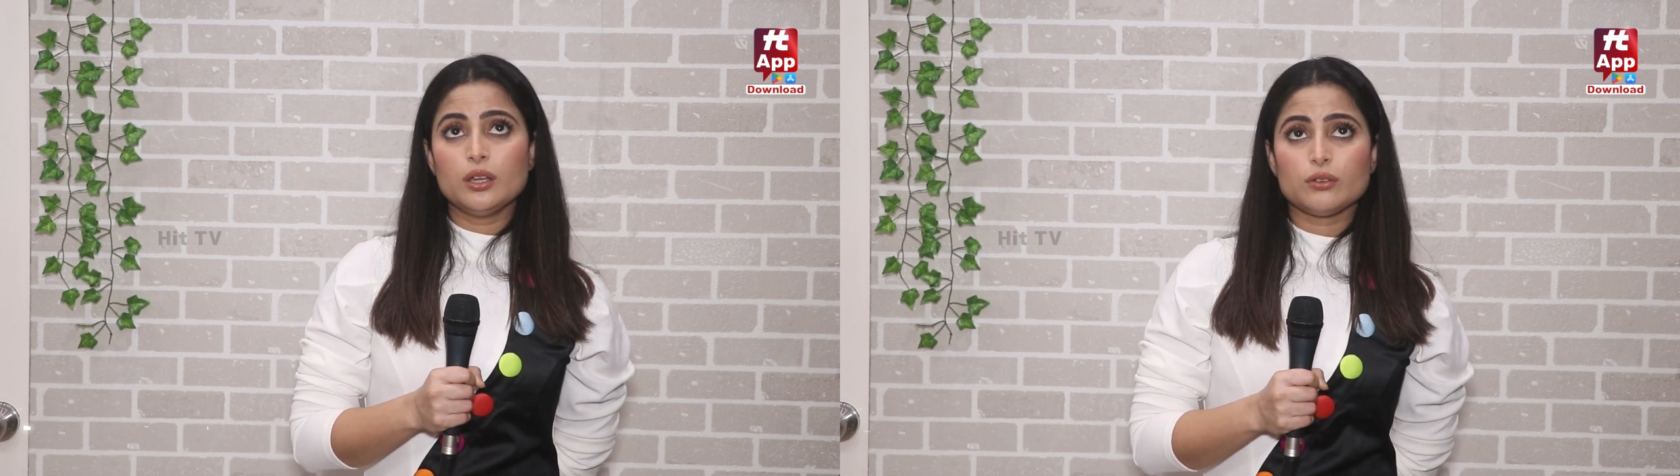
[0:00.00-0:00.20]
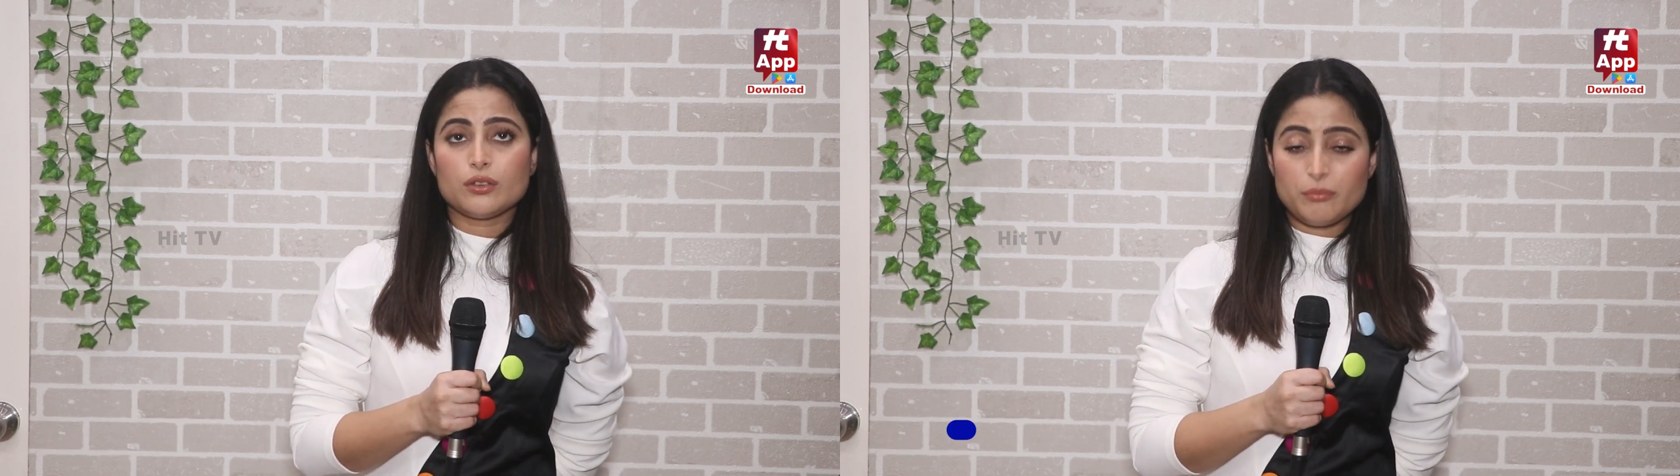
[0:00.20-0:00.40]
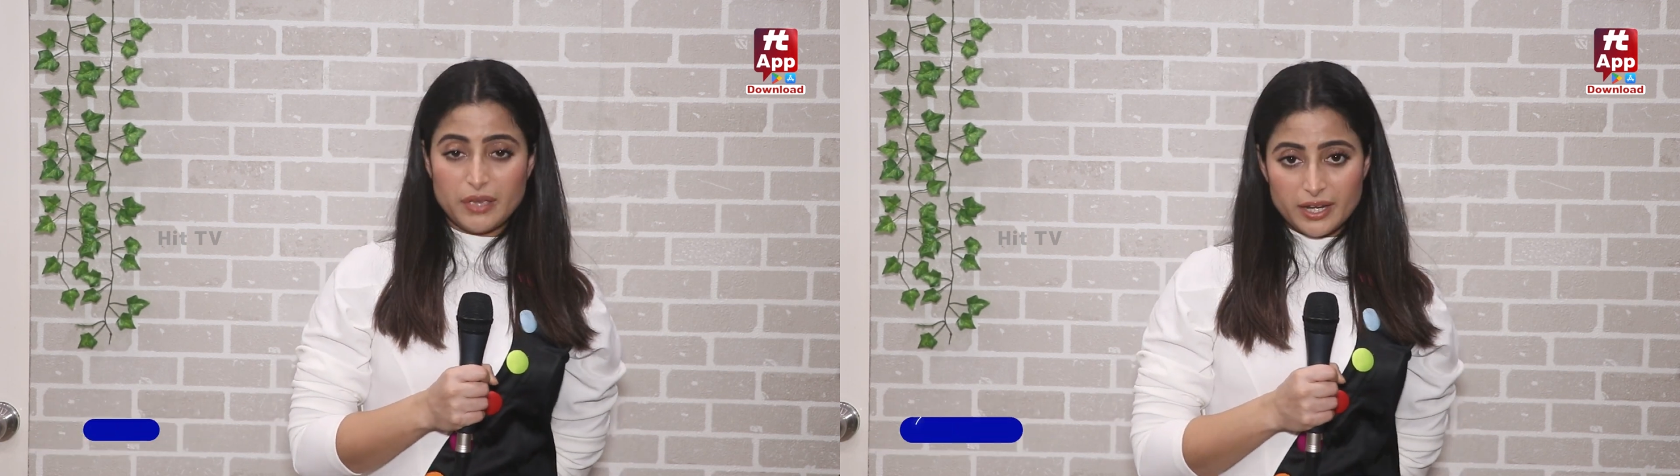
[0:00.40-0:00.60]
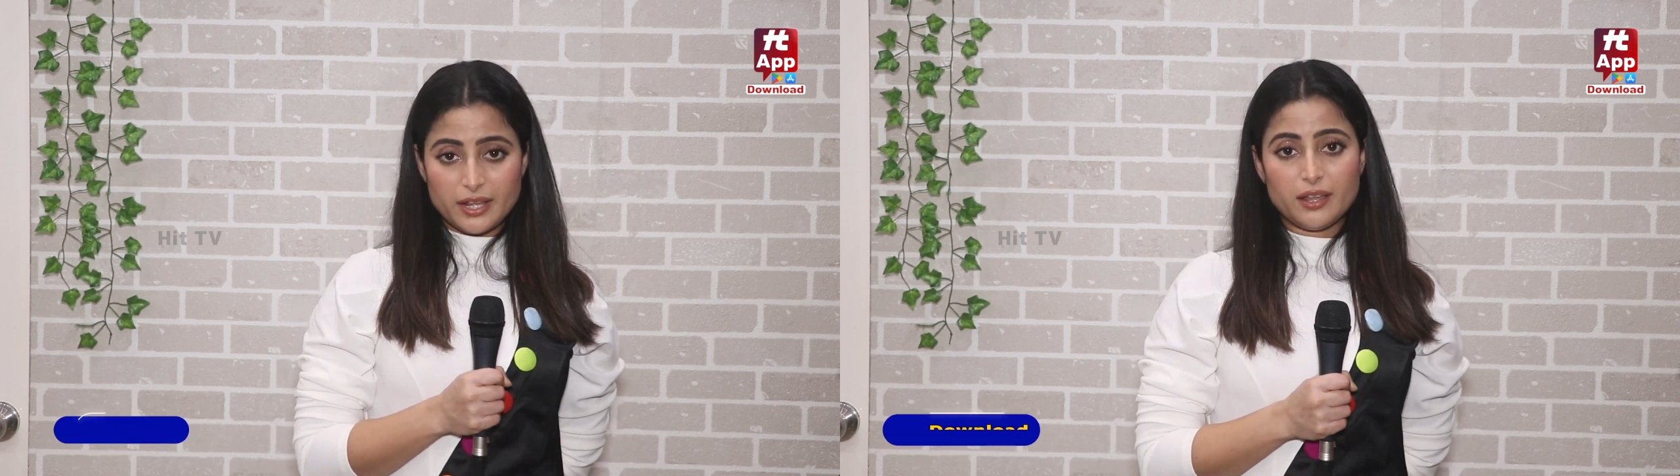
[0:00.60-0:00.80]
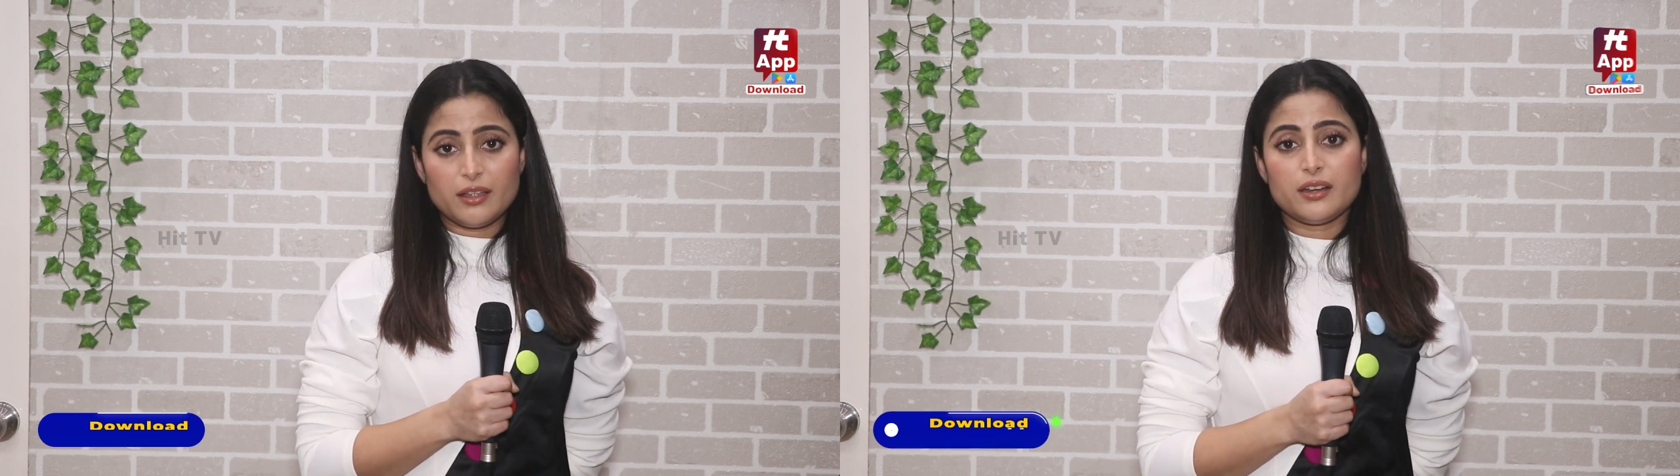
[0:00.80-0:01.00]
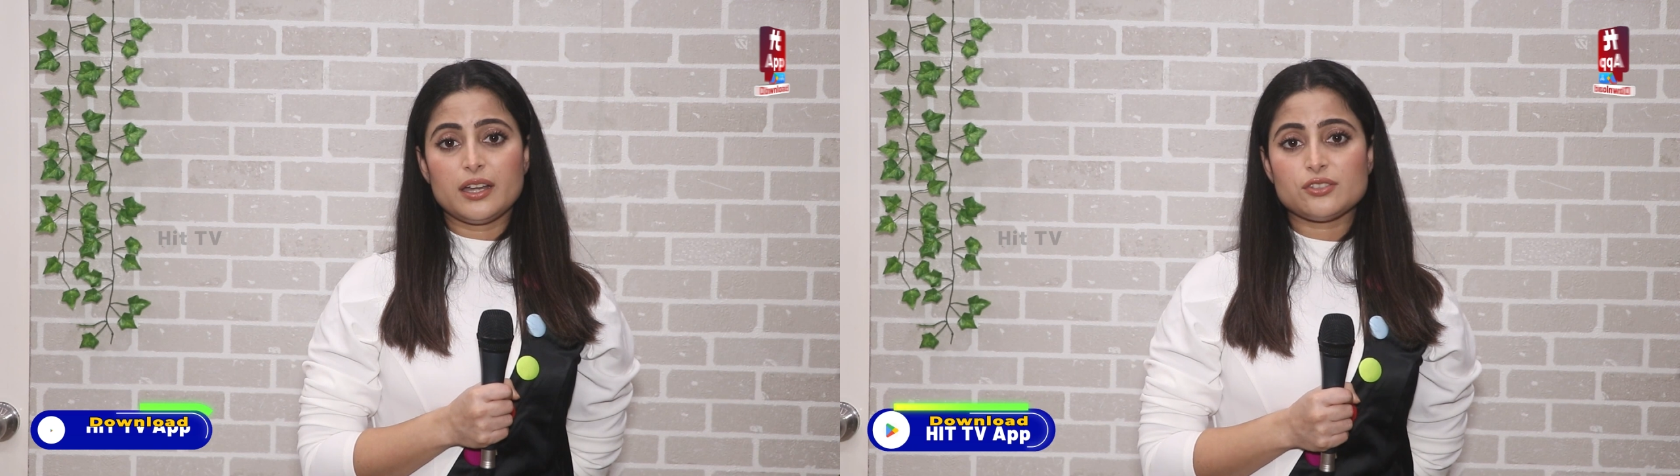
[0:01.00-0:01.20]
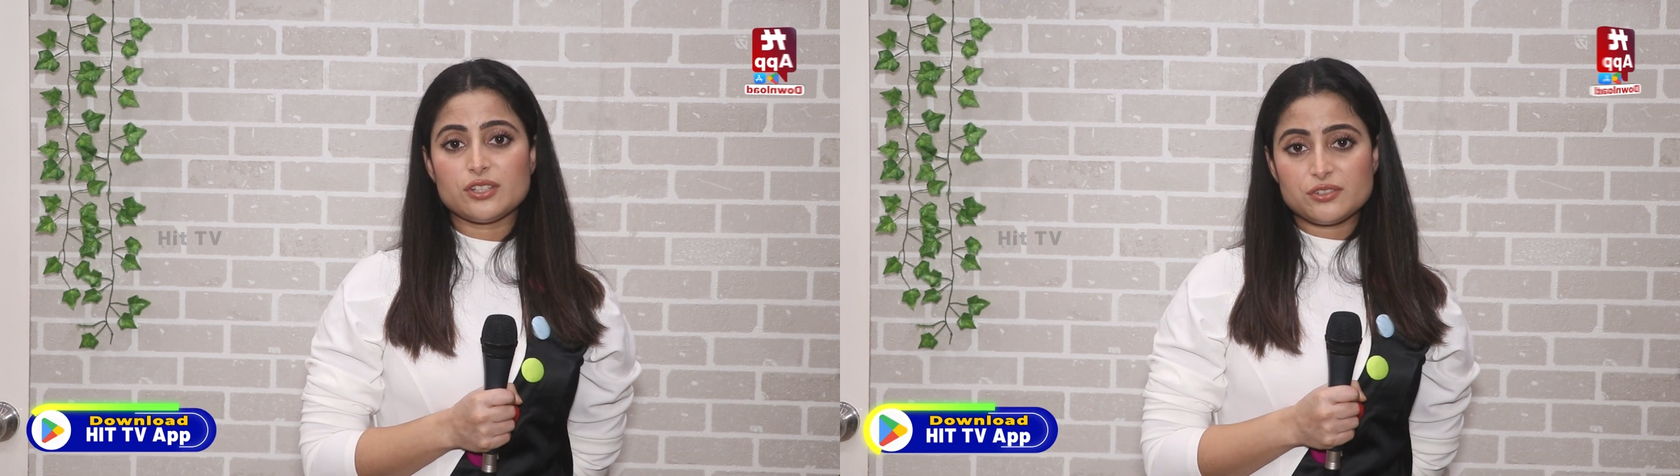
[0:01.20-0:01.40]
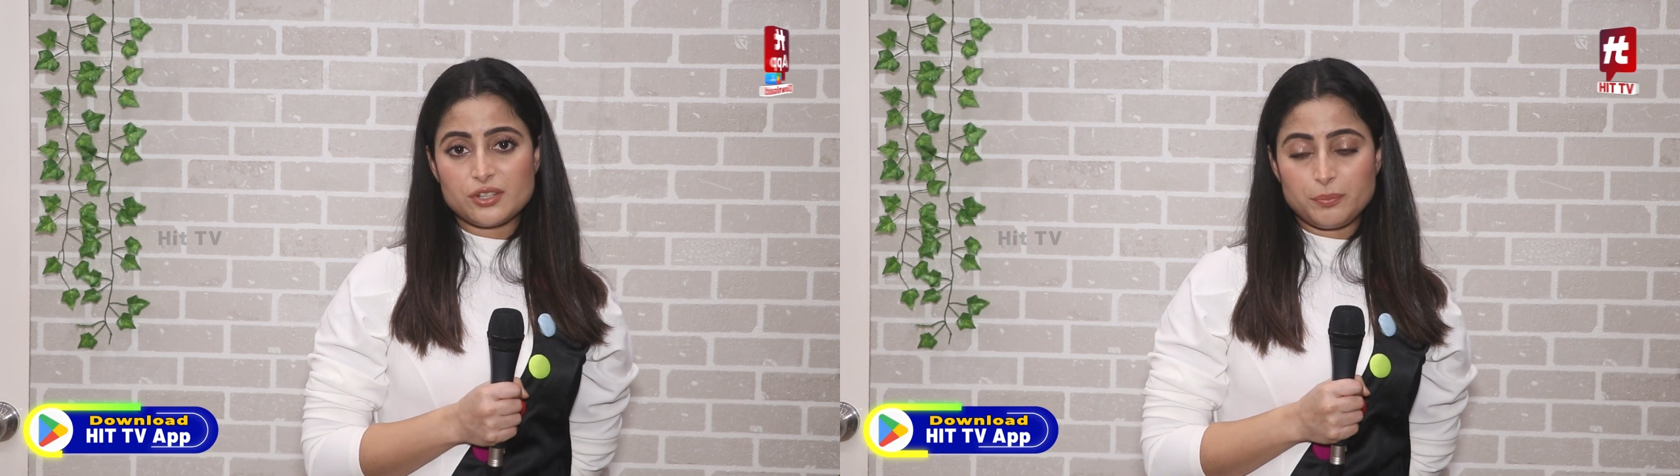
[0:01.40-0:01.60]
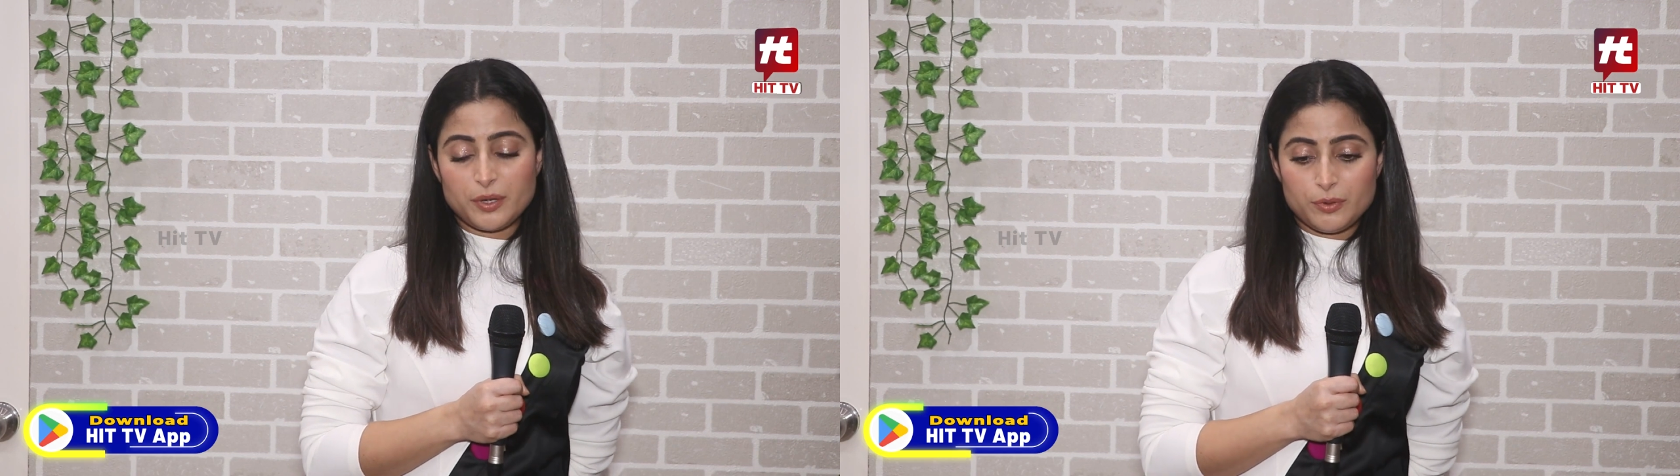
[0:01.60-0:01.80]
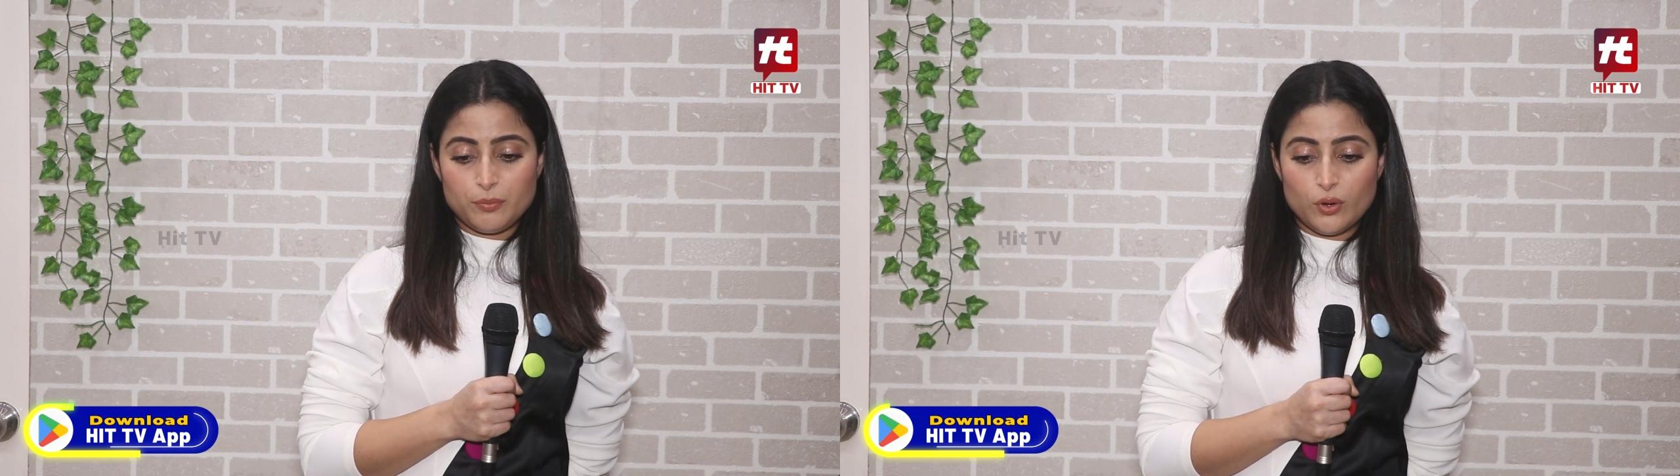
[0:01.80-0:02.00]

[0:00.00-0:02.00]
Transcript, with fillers: क्योंकि मेरे रिलेशनशिप पे भी